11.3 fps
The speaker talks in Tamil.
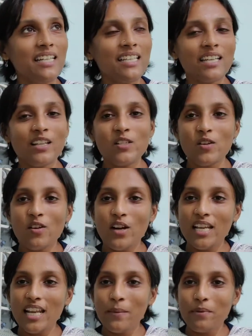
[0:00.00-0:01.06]
எழுதுறதுன்னு
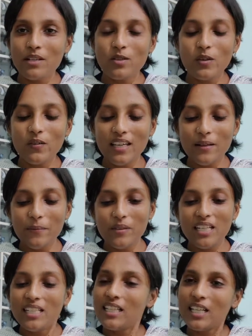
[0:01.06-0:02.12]
சொன்னோடனே நிறைய பேர் சொல்லுவீங்க
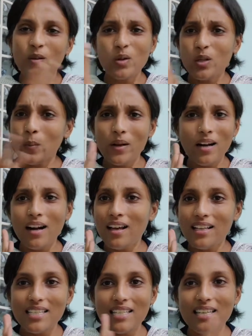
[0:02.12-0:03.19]
எழுதுறது விட்டு ரொம்ப நாள்
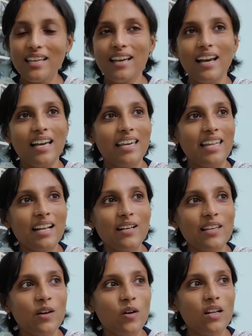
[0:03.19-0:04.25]
ஆச்சு
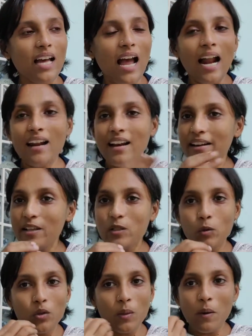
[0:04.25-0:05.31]
எனக்கு என்னோட ஹேண்ட்
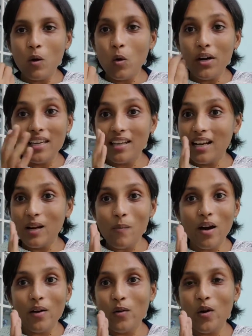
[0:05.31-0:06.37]
ரைட்டிங் சுத்தமாக
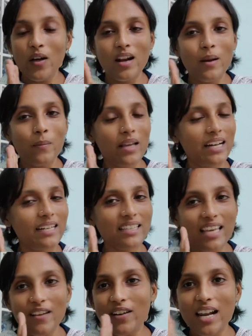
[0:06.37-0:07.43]
கோழிக்கிருக்கள் மாதிரி இருக்கும் அதனால் நமக்கு
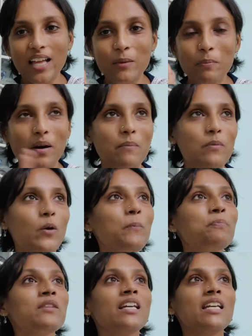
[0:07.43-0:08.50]
எழுத்தே வராது
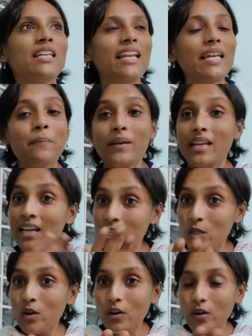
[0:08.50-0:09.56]
பாம்போம் நிறைய பேர்
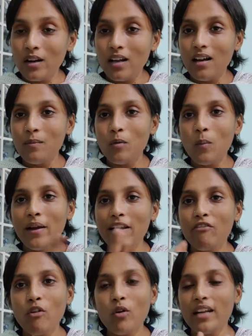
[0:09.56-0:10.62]
என்ன சொல்கிறோன்னா
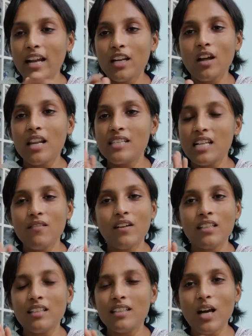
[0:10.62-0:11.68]
மொபைல் ஃபோன்
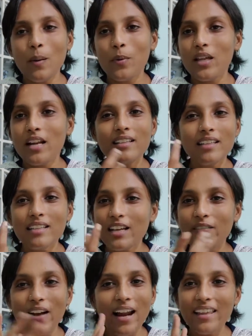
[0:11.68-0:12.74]
டெக்னாலஜிலாம் வந்ததுக்கப்புறம்
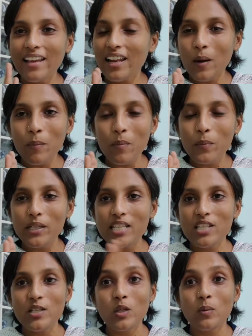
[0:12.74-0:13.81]
எழுதுறதுக்கு வேலையே இல்லாமல்
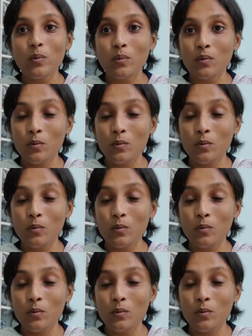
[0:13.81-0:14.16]
போயிடுச்சு ஸோ